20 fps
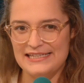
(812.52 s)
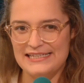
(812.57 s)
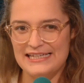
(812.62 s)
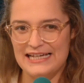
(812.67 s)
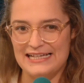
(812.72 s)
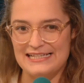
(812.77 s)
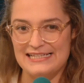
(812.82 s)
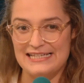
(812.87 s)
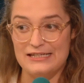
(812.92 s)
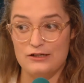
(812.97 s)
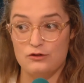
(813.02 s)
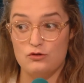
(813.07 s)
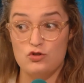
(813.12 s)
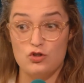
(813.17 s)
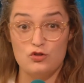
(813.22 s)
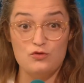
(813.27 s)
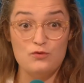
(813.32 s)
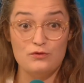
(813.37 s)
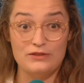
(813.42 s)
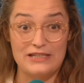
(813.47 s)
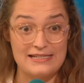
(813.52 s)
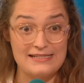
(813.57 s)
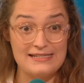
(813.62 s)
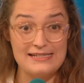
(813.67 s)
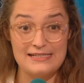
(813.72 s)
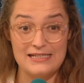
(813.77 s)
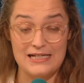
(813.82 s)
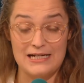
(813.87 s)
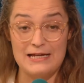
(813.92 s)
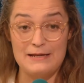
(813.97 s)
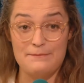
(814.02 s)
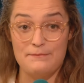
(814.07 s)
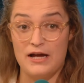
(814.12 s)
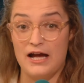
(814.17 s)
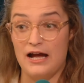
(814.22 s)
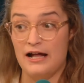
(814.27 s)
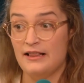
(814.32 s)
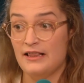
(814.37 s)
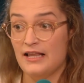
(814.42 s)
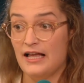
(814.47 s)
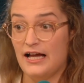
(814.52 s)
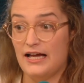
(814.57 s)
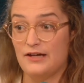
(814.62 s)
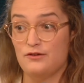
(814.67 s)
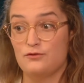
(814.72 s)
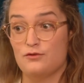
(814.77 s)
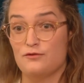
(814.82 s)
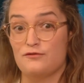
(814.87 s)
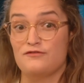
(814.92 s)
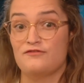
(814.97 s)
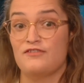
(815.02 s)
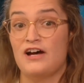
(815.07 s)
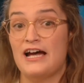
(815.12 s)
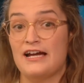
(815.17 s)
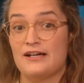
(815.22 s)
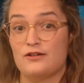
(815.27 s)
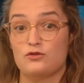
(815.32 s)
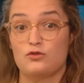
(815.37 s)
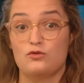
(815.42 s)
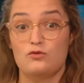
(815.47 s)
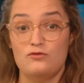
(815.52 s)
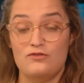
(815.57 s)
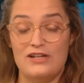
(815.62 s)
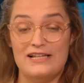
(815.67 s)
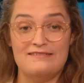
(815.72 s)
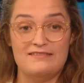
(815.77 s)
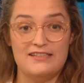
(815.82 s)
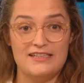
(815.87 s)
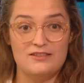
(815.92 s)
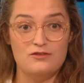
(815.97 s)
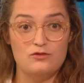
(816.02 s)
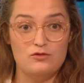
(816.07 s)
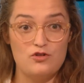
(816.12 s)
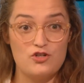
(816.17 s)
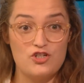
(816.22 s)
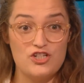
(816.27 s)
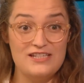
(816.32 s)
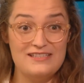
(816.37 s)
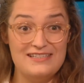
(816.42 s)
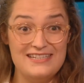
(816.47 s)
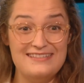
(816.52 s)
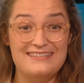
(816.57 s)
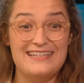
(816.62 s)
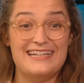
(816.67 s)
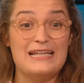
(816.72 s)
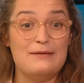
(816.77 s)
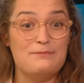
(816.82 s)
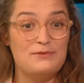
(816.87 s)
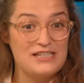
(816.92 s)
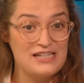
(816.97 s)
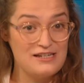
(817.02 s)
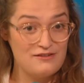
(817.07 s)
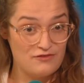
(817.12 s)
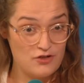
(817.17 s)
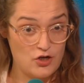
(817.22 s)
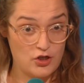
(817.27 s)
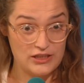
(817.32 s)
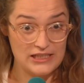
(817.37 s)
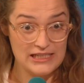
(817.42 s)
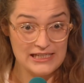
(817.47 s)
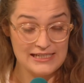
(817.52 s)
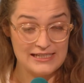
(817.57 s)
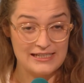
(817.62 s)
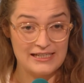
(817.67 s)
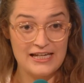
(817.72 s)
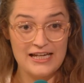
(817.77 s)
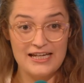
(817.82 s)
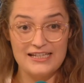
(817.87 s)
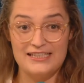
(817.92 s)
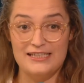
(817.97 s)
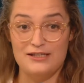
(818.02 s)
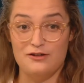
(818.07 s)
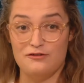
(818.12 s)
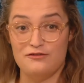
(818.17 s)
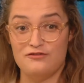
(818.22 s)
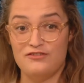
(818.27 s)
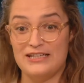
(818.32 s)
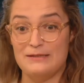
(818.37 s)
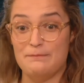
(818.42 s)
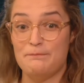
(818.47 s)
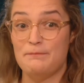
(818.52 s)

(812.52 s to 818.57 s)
l'IA C'est-à-dire qu'aujourd'hui, on assiste quand même à, à, une vague de nouvelles technologies dites d'adaptive learning qui en fait